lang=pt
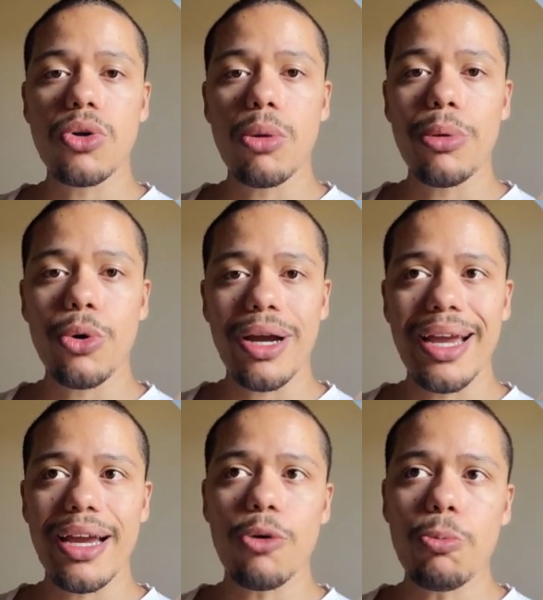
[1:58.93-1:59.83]
como
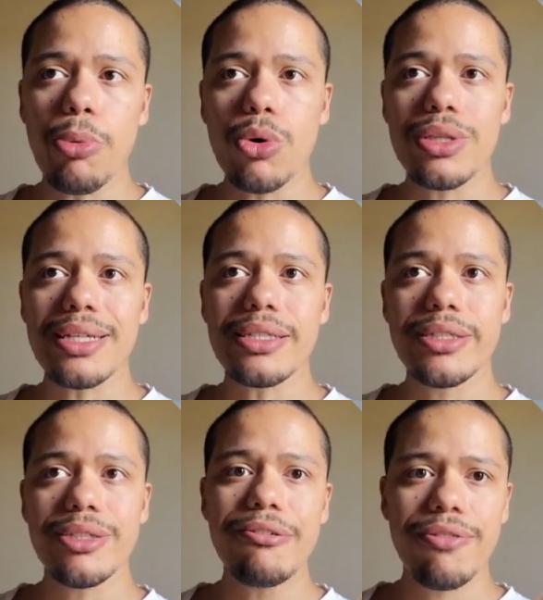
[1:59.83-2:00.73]
é um pouco dessa
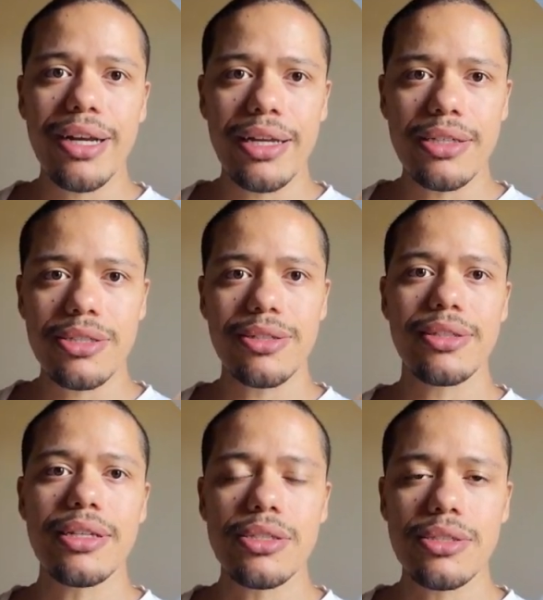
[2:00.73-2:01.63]
diferença
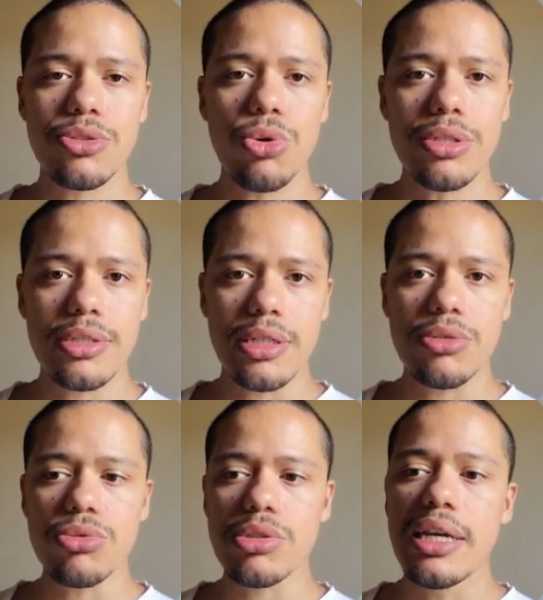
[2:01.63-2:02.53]
nesses dois
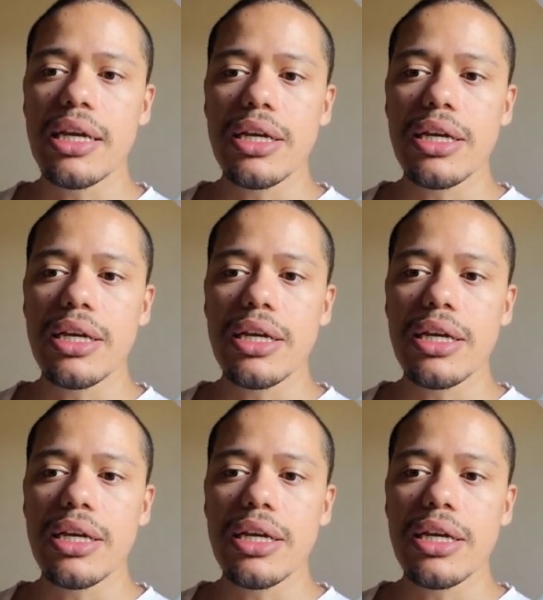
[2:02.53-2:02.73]
anos